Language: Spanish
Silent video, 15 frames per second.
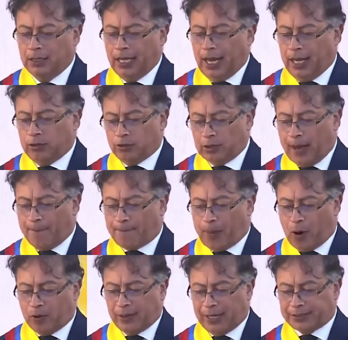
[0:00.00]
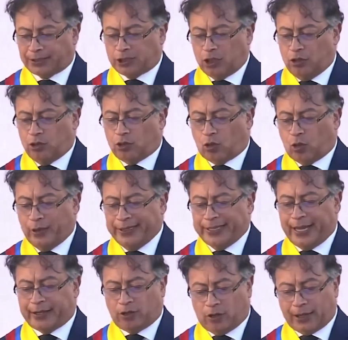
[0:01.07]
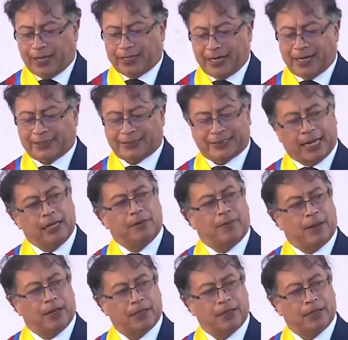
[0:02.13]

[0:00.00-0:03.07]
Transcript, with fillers: en una población cuidadora de la selva,